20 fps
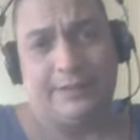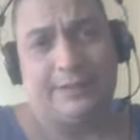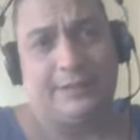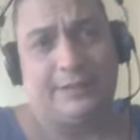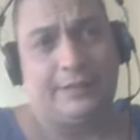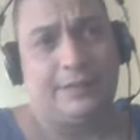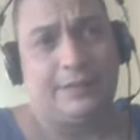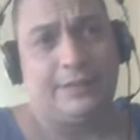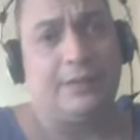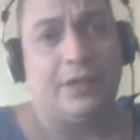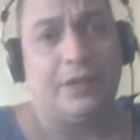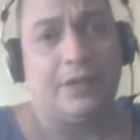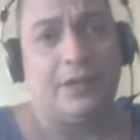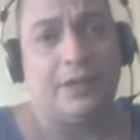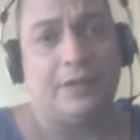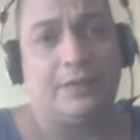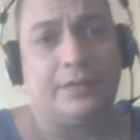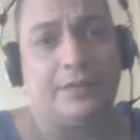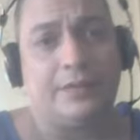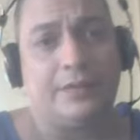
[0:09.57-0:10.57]

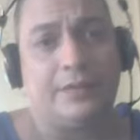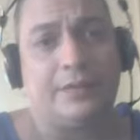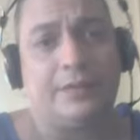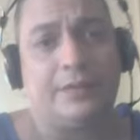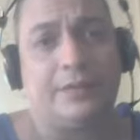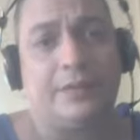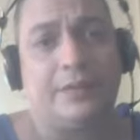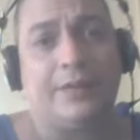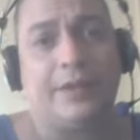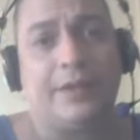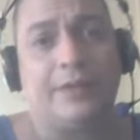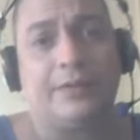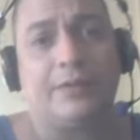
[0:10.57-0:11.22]
Eh, a